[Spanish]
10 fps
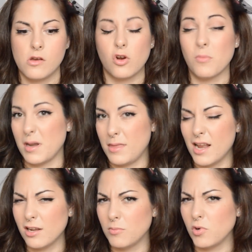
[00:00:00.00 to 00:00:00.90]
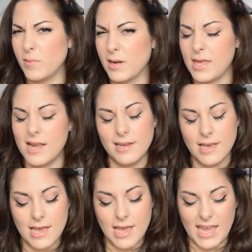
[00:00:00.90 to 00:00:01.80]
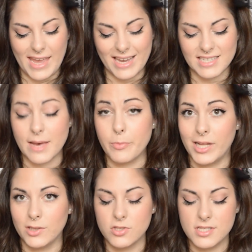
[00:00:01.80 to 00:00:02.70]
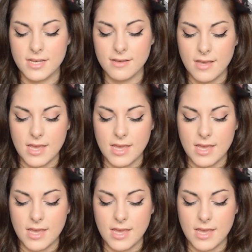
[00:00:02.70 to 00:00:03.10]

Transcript: Comercial, como un comercial, eh, que está por Atocha.